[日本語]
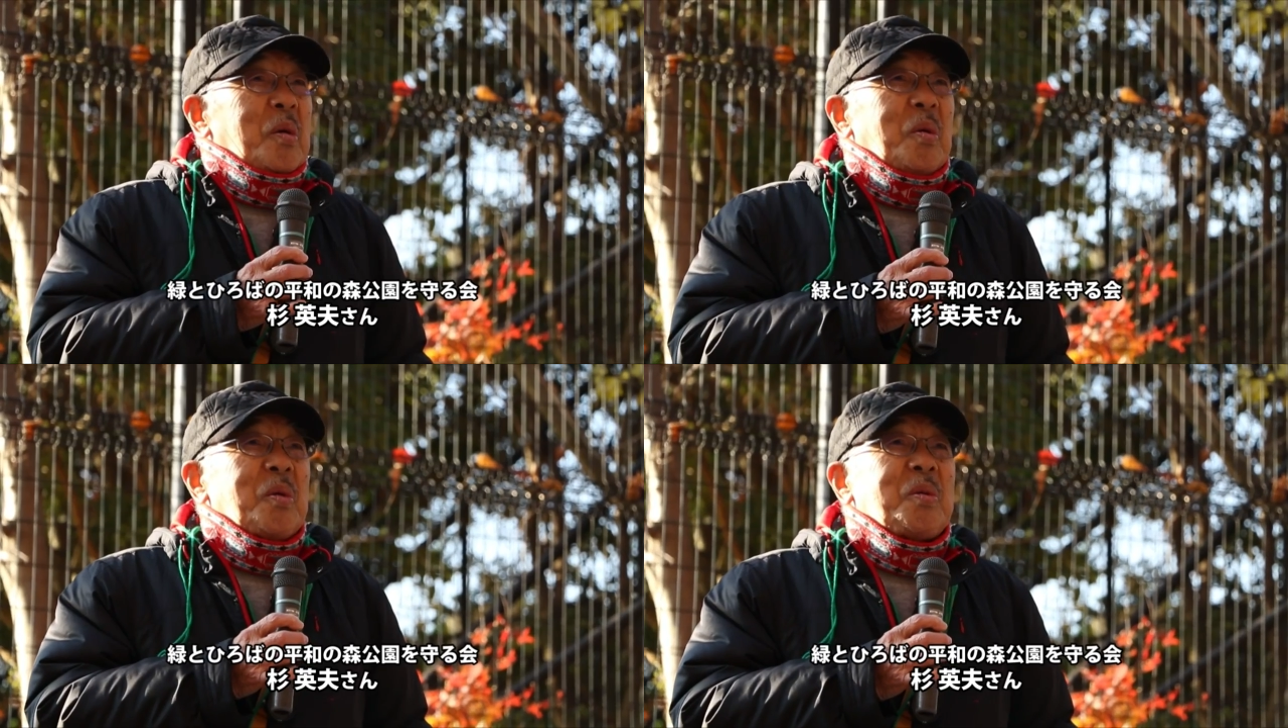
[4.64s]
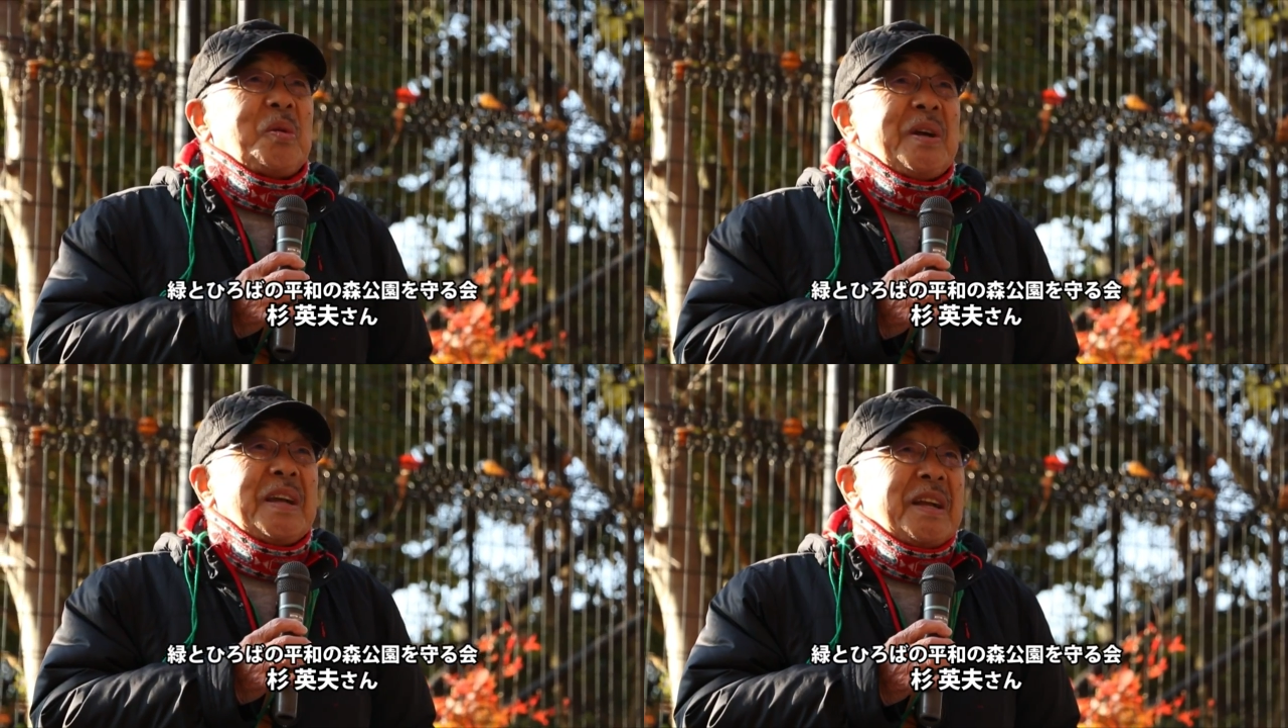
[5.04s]
この
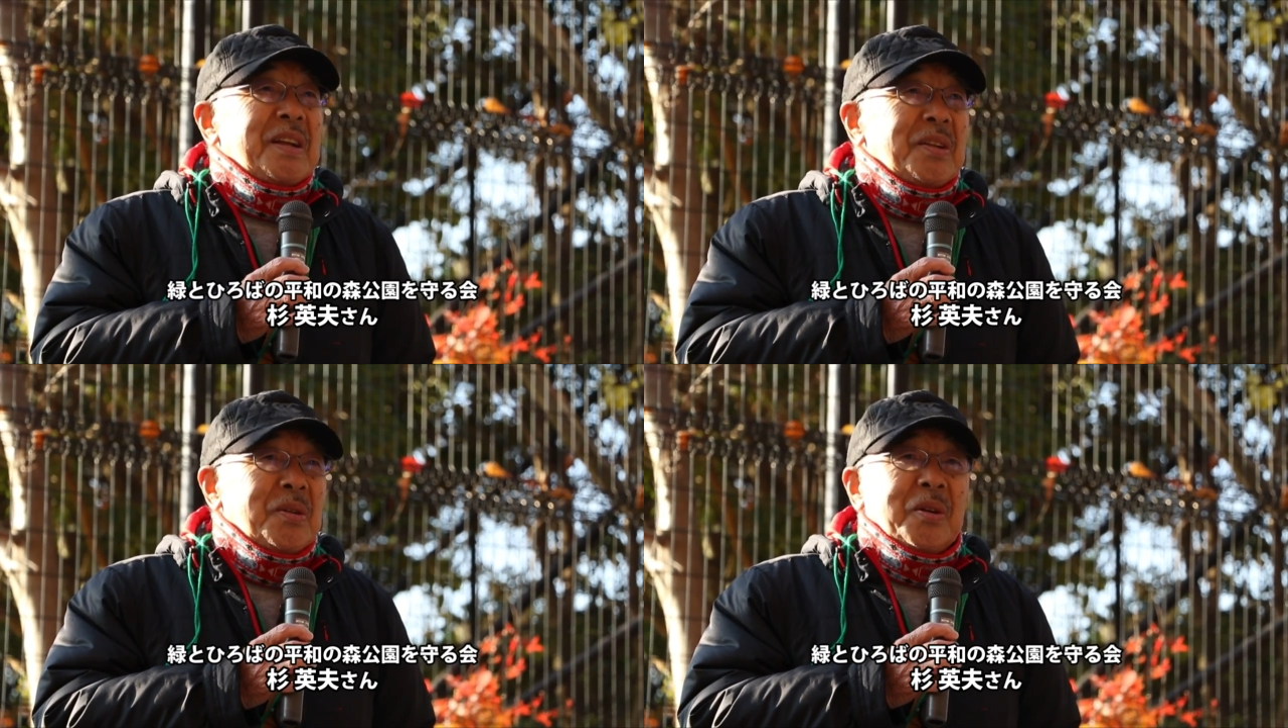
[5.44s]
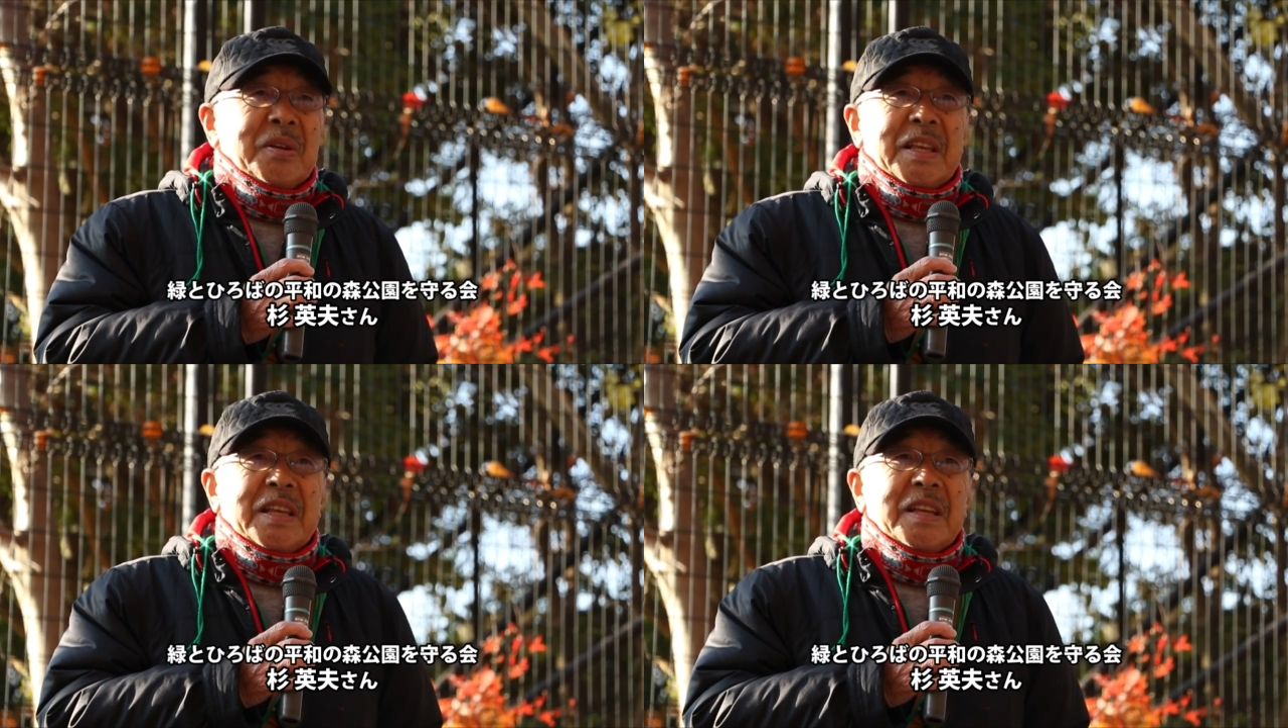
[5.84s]
公園の
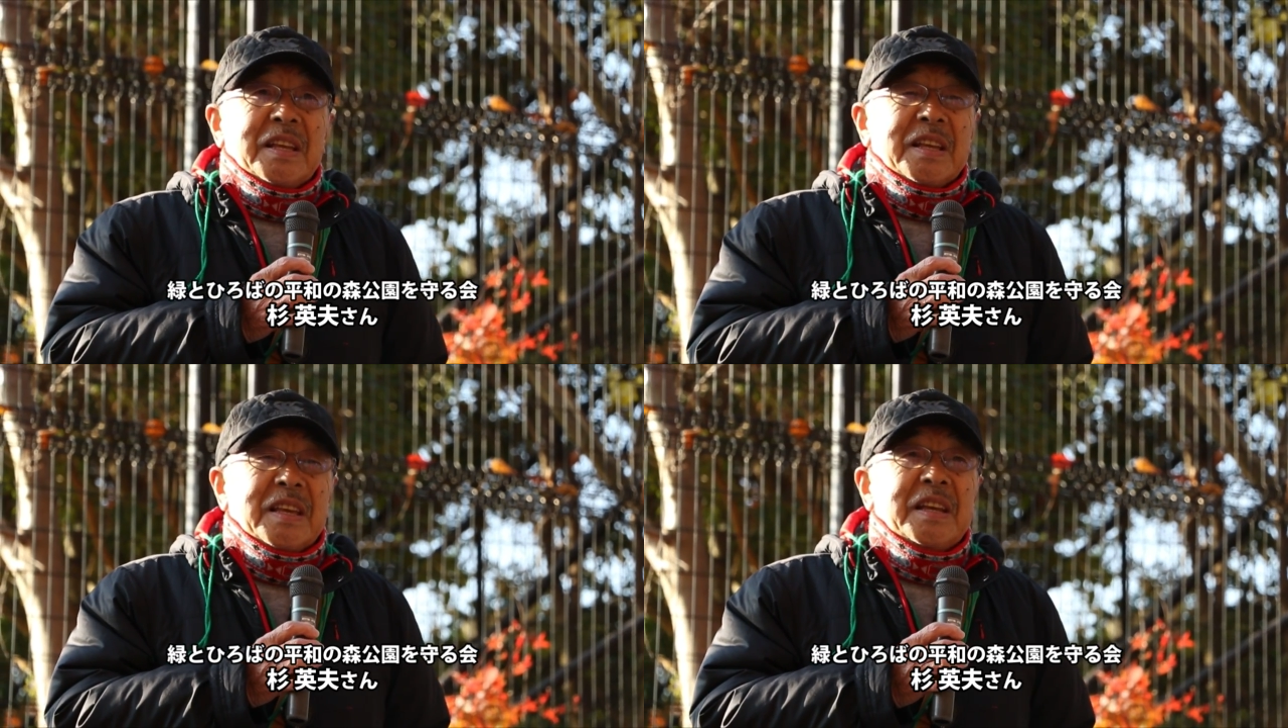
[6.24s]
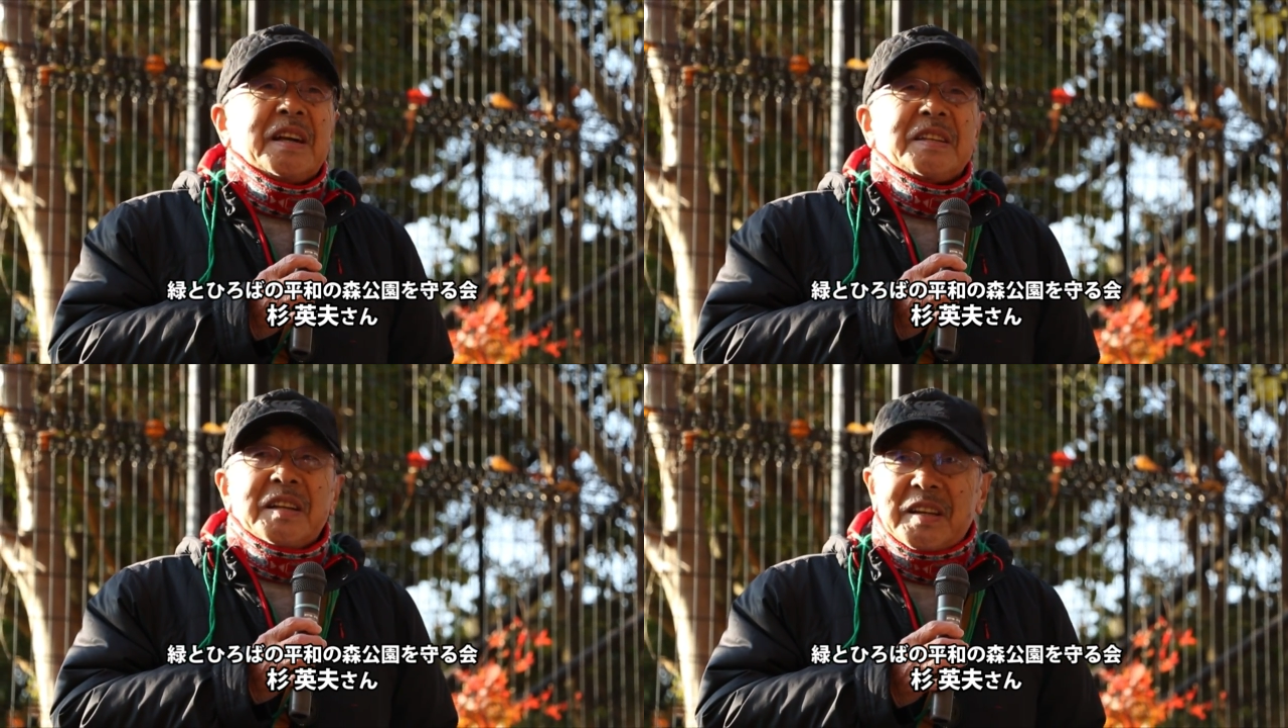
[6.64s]
木
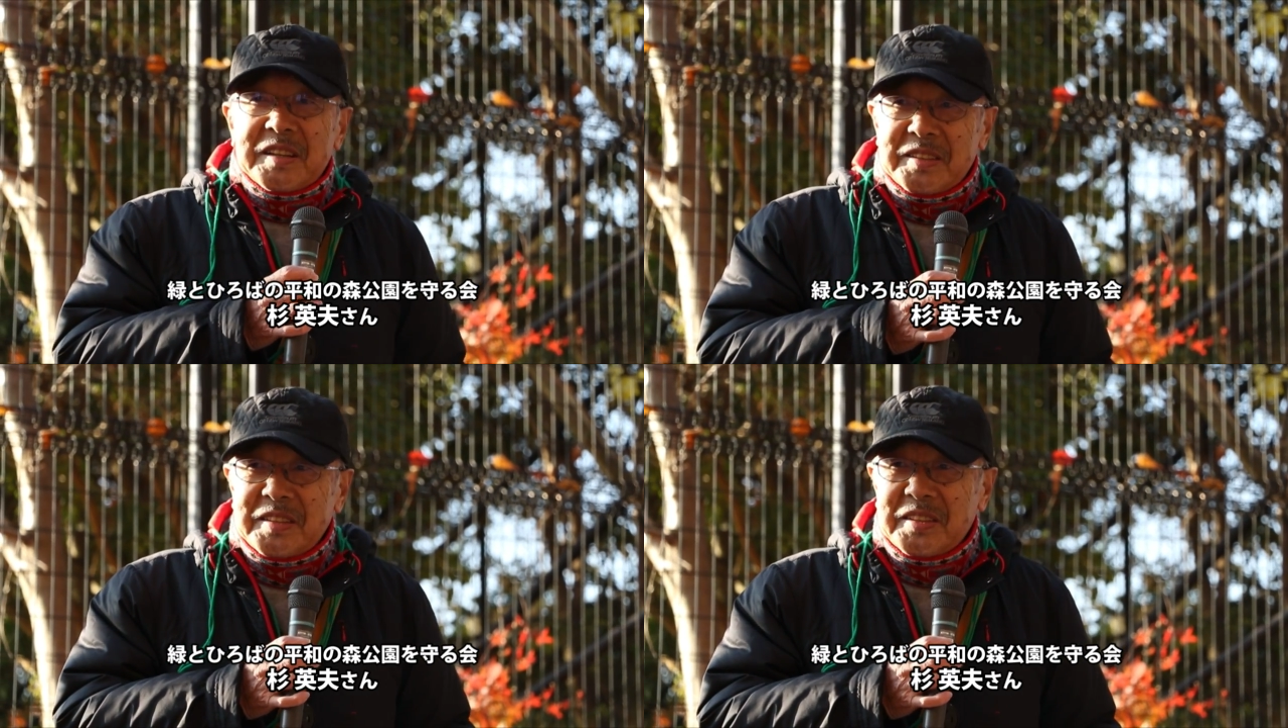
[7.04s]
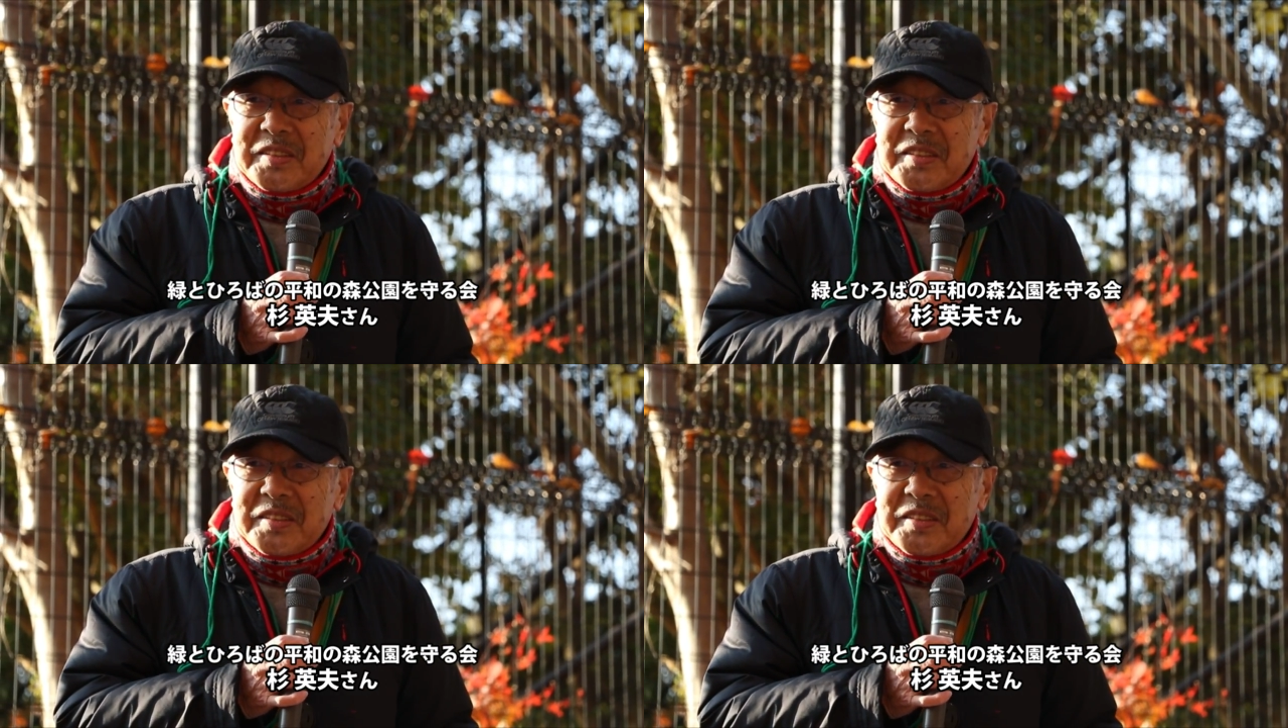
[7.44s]
が切られる、